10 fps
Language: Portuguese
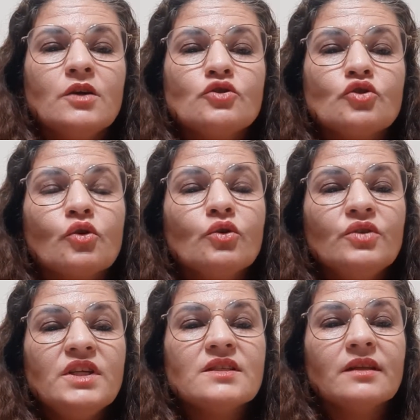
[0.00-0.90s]
Sou
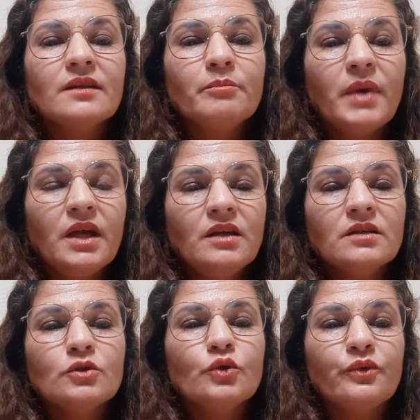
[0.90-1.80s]
colunista também
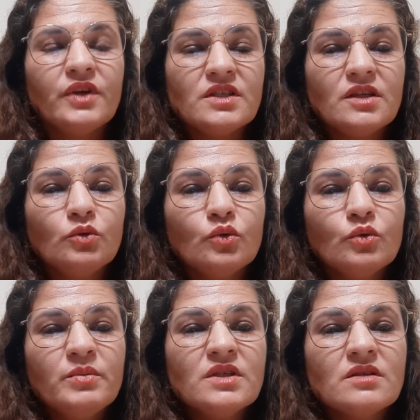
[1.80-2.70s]
do
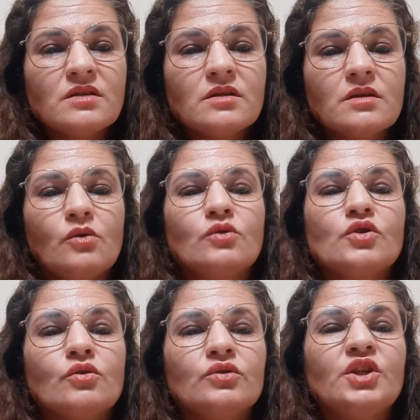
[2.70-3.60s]
FaceTubes, onde
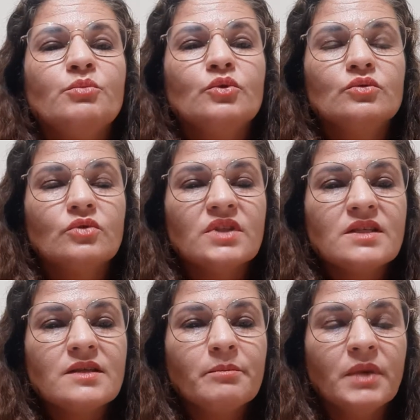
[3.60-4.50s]
eu contribuo toda
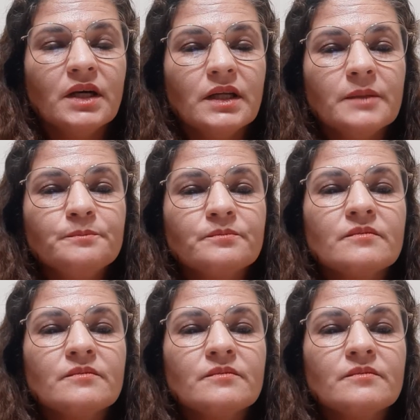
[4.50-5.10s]
semana